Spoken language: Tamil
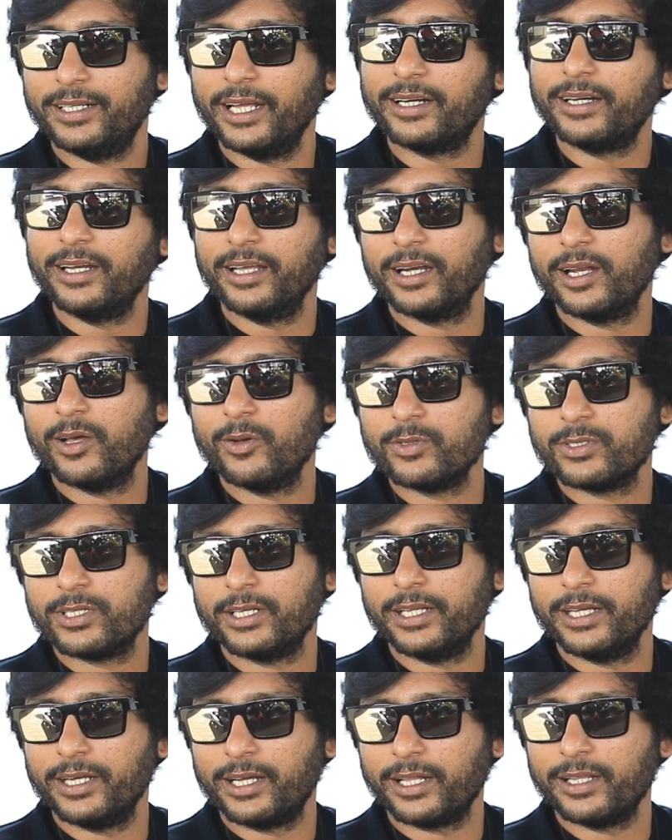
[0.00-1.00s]
டெக்னிக்கலாகவும்
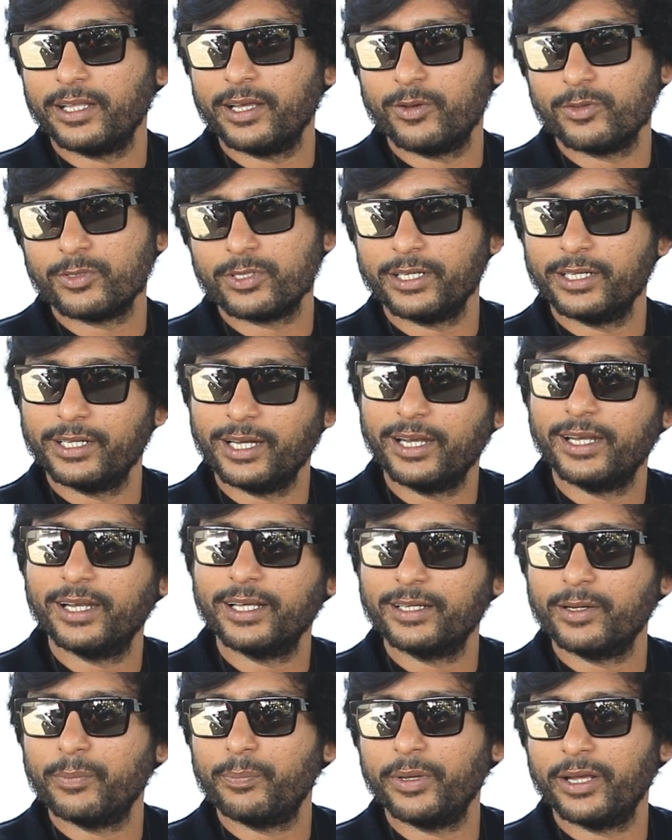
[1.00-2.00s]
சரி கதையாகவும் சரி
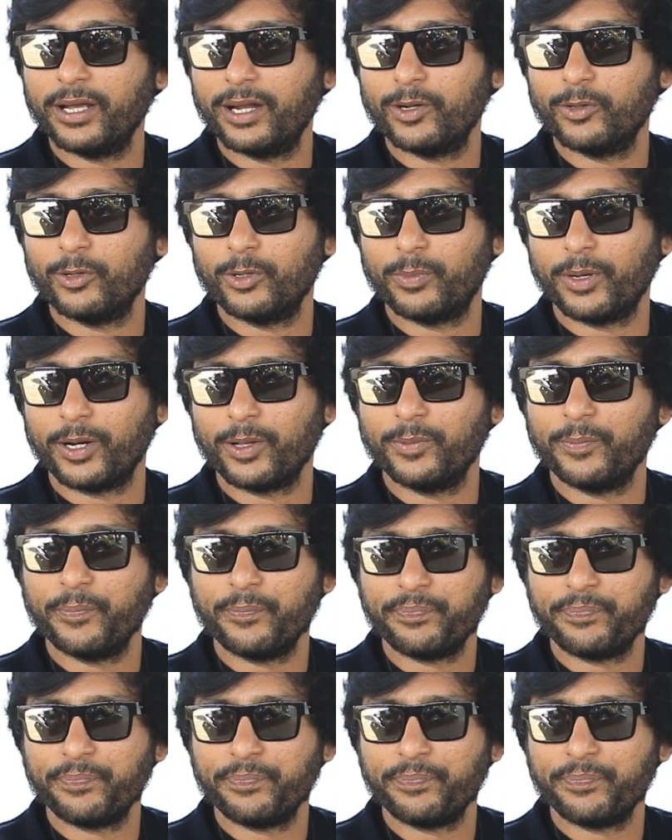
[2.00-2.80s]
நல்ல கிரிப்பிங்கான ஒரு படம்